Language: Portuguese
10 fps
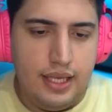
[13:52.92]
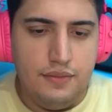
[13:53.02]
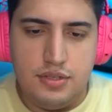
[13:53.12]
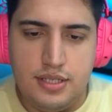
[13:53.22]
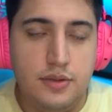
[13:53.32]
aqui
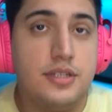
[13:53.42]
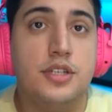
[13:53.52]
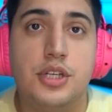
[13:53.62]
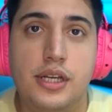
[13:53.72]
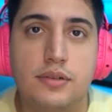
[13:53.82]
vocês não
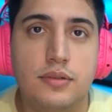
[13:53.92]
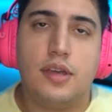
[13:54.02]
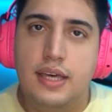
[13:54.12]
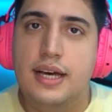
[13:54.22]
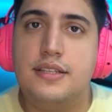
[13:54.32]
assistiram. Só
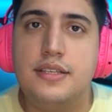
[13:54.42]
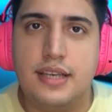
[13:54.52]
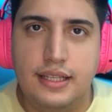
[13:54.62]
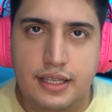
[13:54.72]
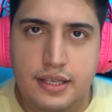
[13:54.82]
que antes de
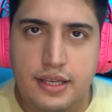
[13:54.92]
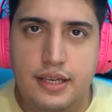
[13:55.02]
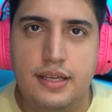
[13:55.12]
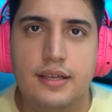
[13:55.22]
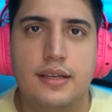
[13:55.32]
sair
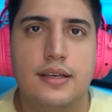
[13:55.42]
daqui...